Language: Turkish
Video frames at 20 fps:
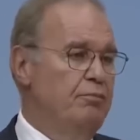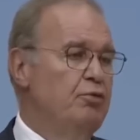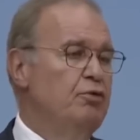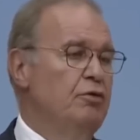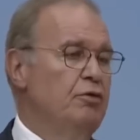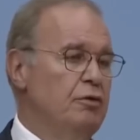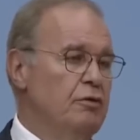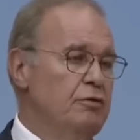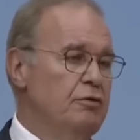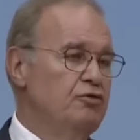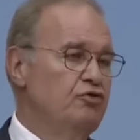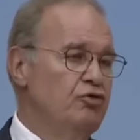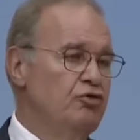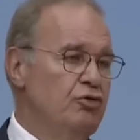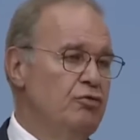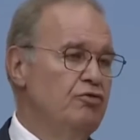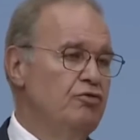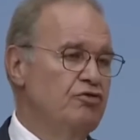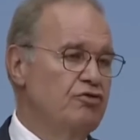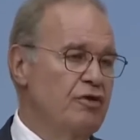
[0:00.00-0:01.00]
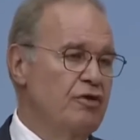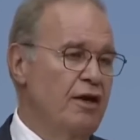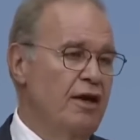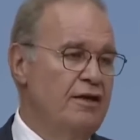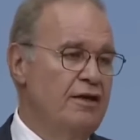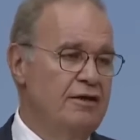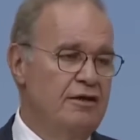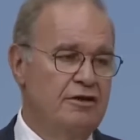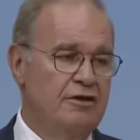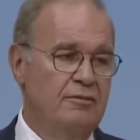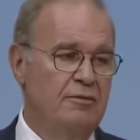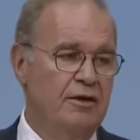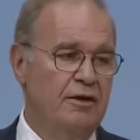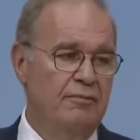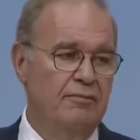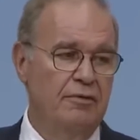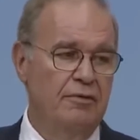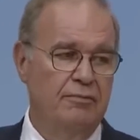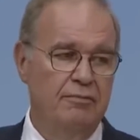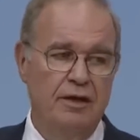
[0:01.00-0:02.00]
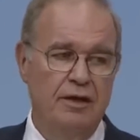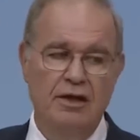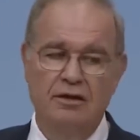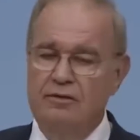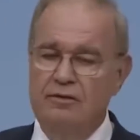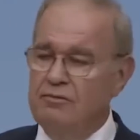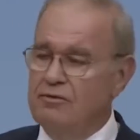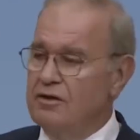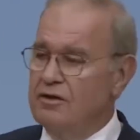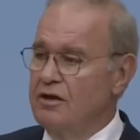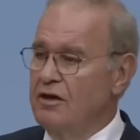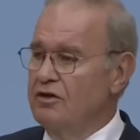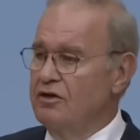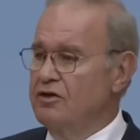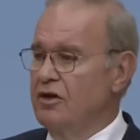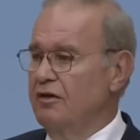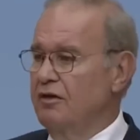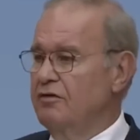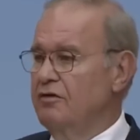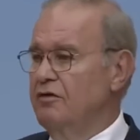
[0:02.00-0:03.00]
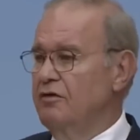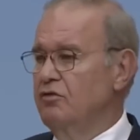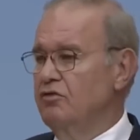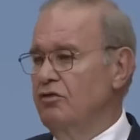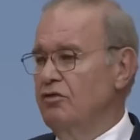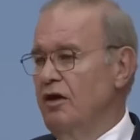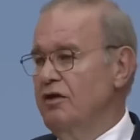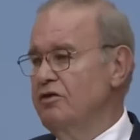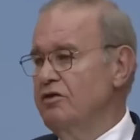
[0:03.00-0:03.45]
bu çürümüş saray rejiminin milletimize yaşattığı